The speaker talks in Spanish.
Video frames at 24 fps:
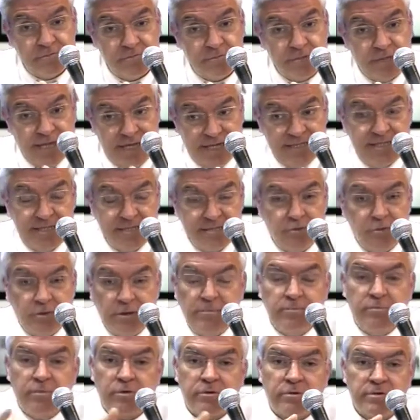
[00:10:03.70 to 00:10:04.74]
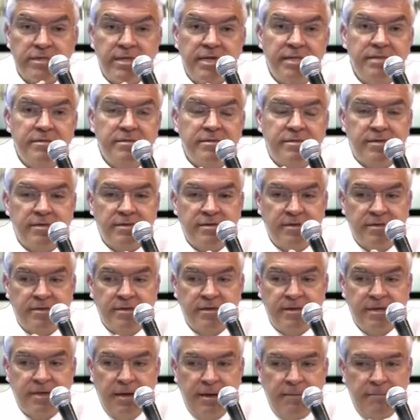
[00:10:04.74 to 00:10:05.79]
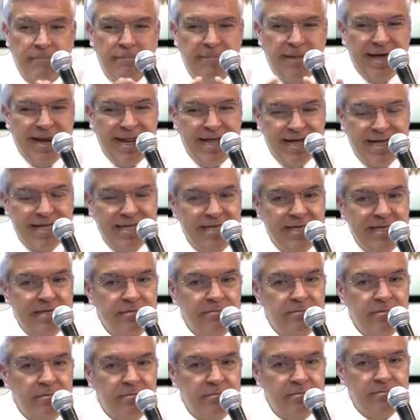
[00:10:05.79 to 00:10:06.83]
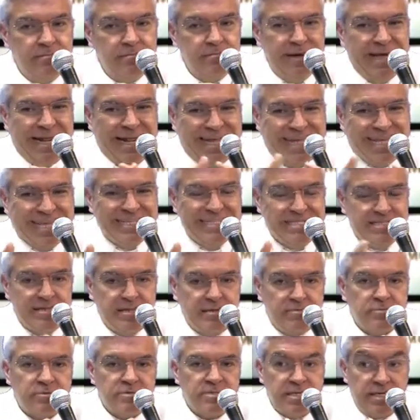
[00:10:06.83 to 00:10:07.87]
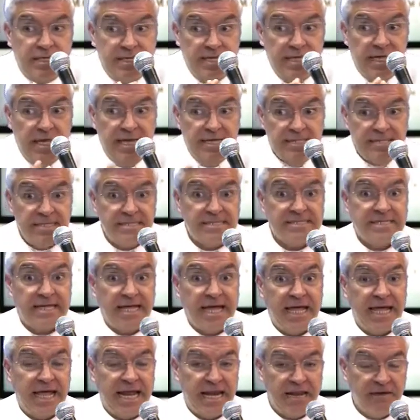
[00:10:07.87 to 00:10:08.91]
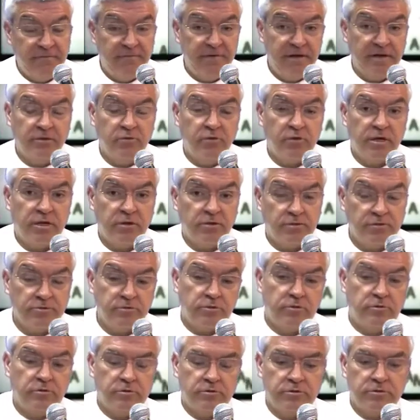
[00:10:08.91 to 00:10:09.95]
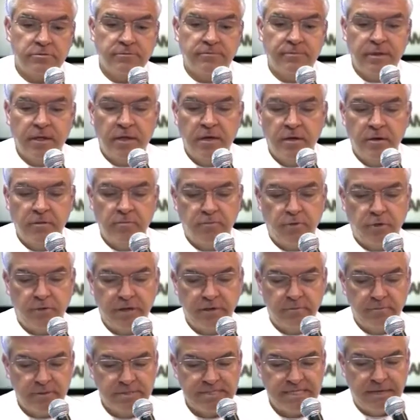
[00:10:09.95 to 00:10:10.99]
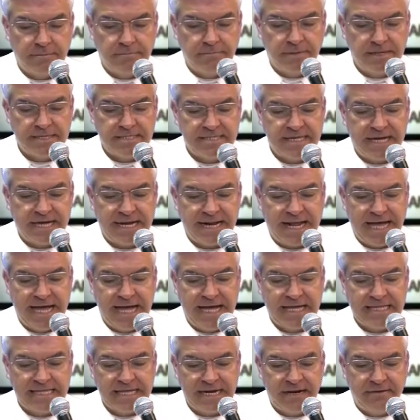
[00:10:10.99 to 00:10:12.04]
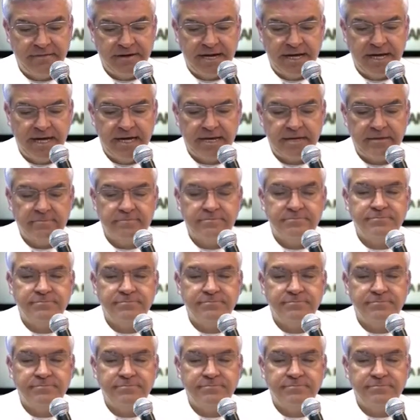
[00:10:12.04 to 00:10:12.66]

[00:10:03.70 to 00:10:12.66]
ese es lo importante. ¿Para qué? ¿Para qué estamos aquí? Ese es el efecto que nosotros podemos empezar a trabajar